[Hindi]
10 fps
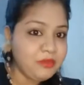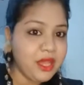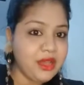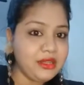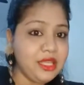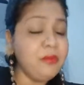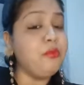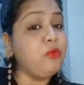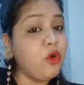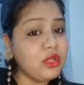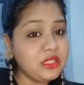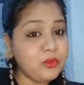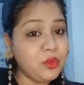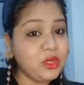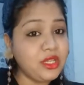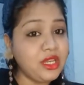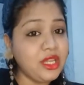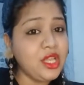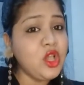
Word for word: प्यार दें बहुत सपोर्ट करें